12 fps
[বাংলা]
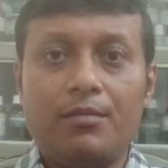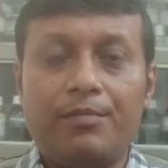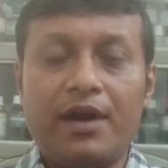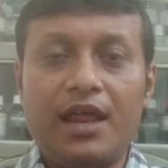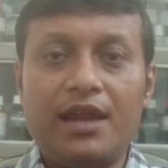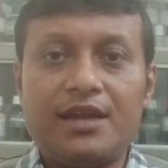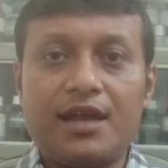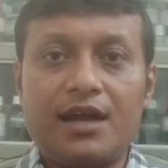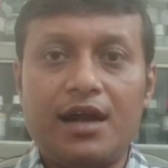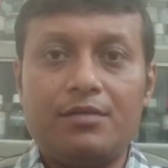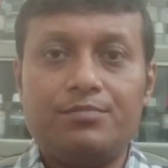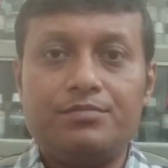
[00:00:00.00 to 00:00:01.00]

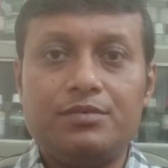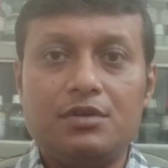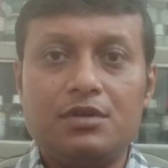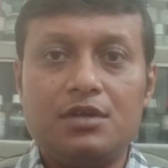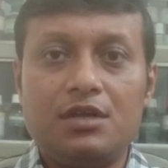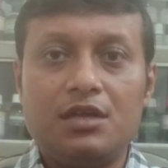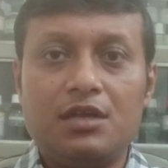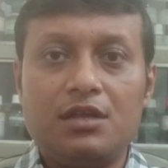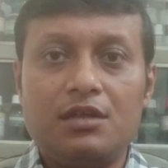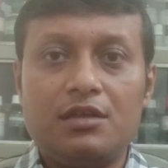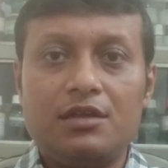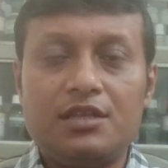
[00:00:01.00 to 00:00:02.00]
ব্যারেটাকার
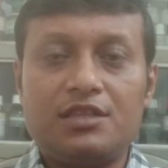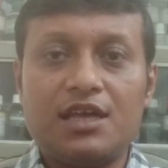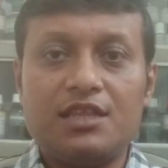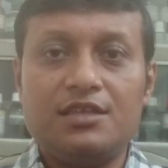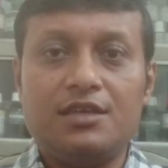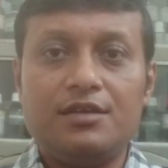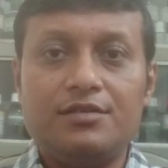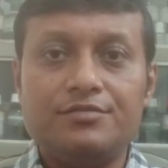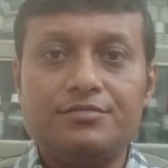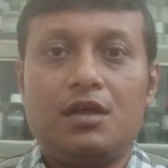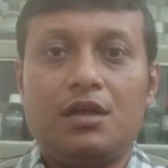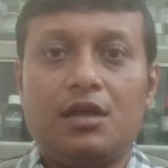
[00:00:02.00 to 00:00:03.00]
ইত্যাদি
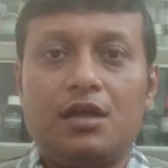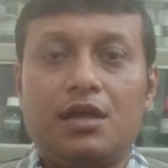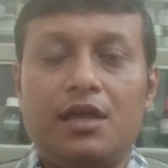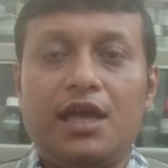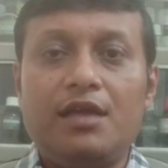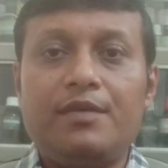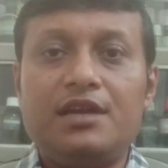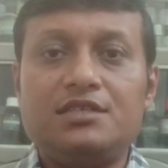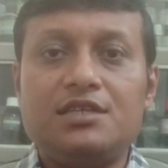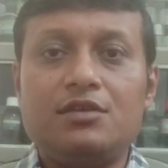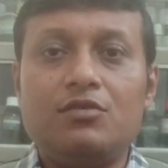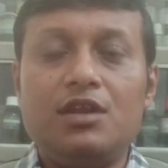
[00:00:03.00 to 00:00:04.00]
এই
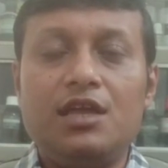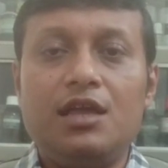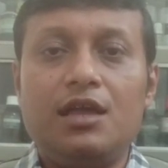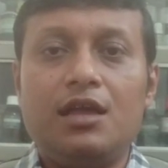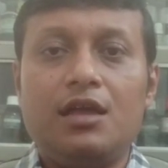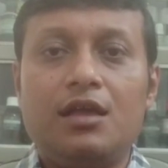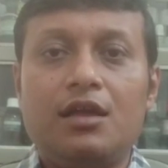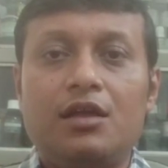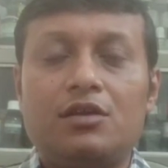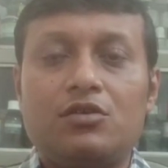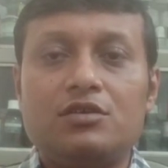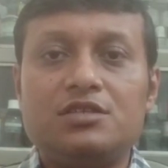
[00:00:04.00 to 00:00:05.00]
মেডিসিনগুলি
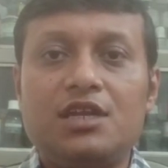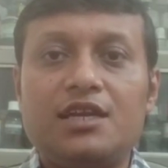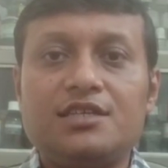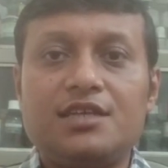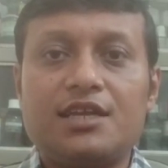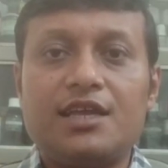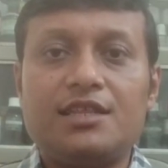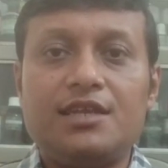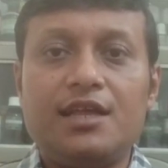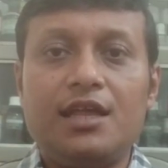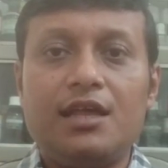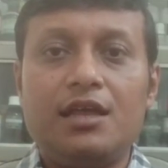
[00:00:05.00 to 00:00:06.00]
টনসিলাইটিসের ক্ষেত্রে
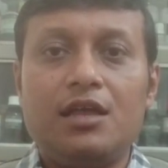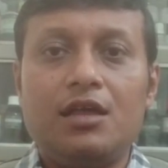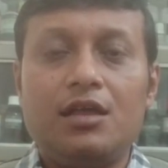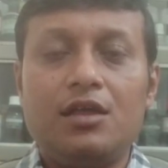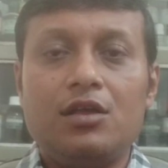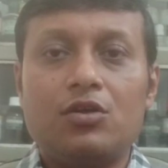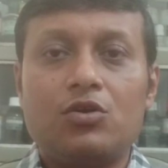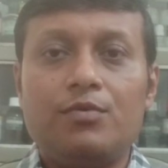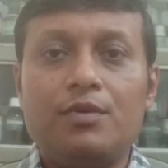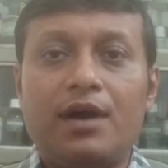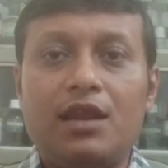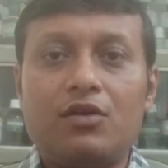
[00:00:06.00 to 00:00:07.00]
খুবই
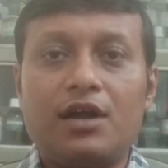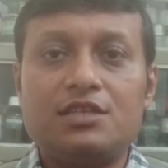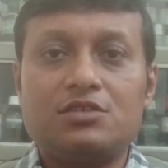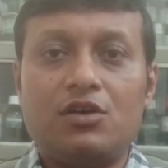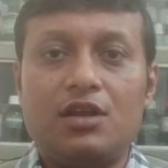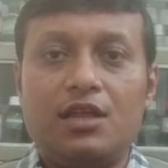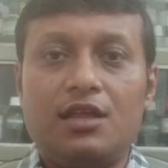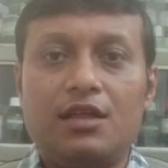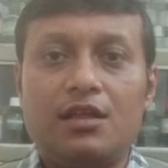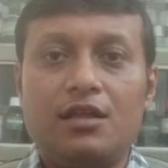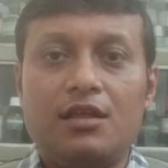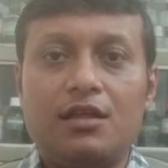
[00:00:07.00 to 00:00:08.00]
ভালো কাজ করে
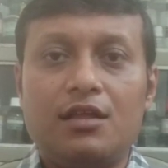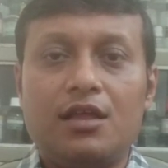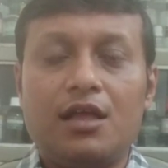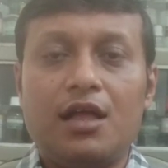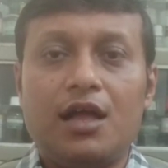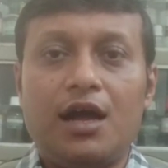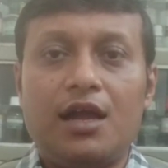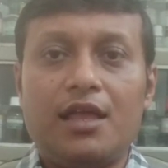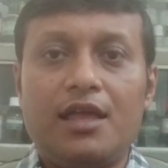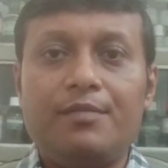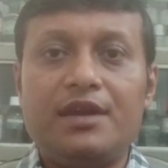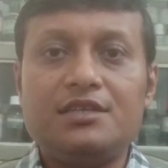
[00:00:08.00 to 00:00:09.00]
আর
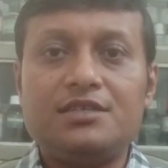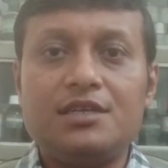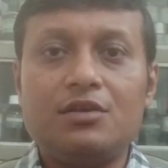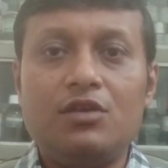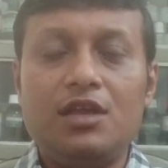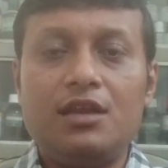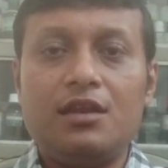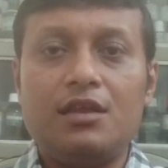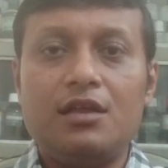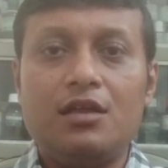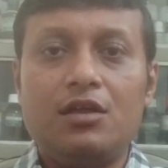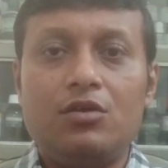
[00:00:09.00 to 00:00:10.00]
এই মেডিসিনগুলির
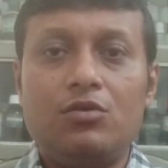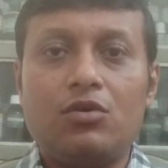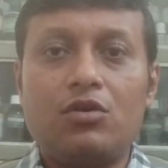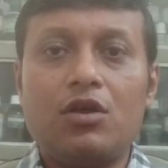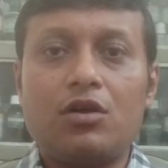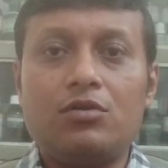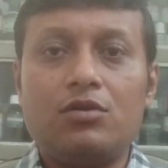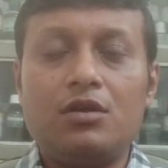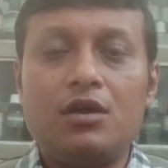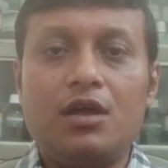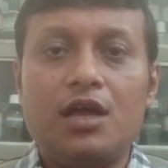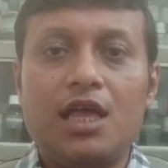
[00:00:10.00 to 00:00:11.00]
রোগ লক্ষণ
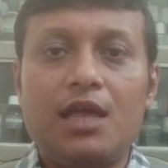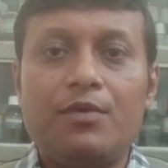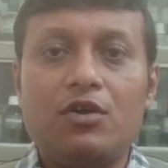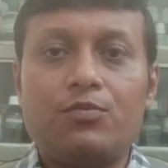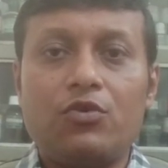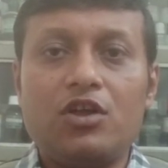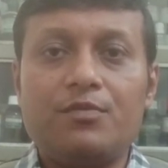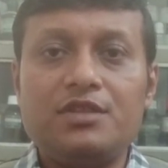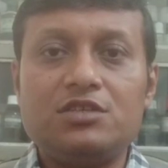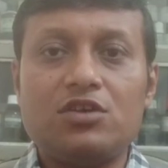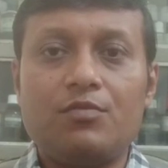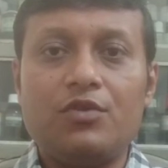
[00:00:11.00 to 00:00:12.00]
এবং প্রয়োগবিধি
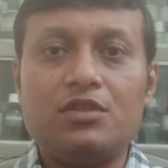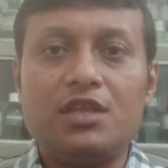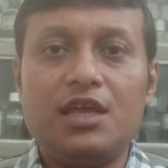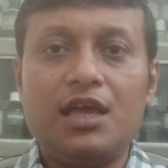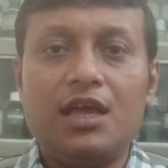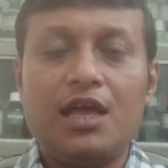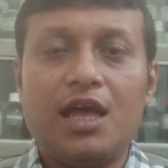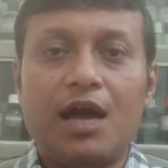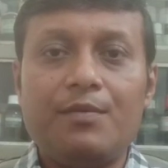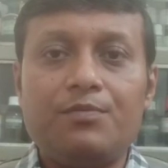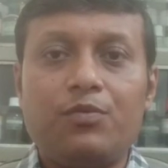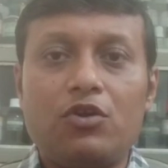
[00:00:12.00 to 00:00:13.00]
সম্বন্ধে
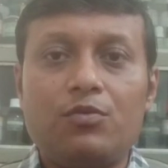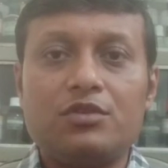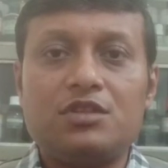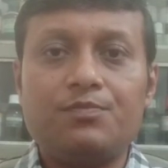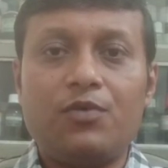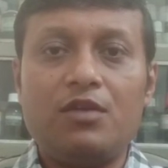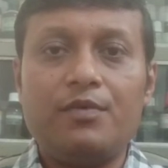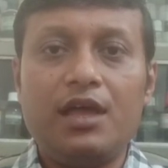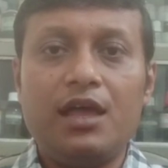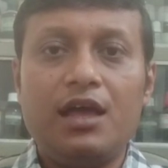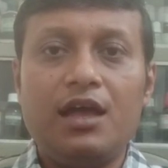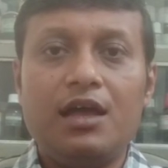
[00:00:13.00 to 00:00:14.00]
আমি পরবর্তী পর্বে
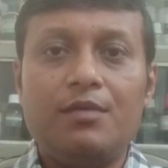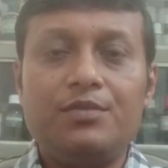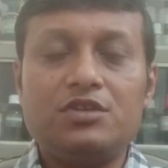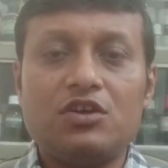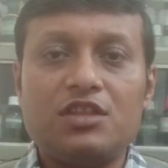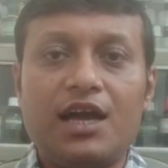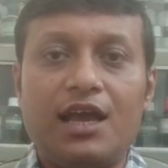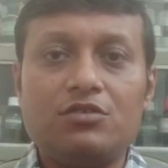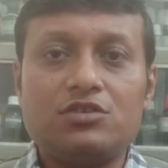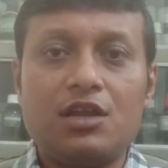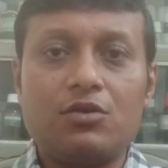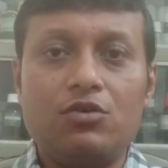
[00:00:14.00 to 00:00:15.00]
বিশদে
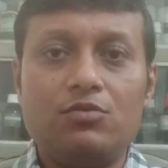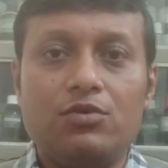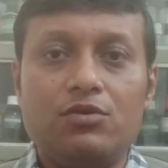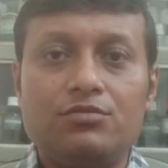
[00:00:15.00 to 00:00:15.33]
আলোচনা করব